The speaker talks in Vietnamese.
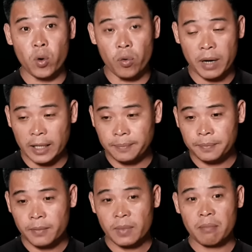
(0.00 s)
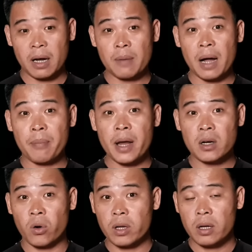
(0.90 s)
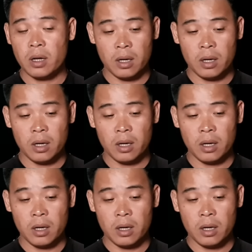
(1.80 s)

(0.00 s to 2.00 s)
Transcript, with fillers: khuôn mà mà các bạn biết rồi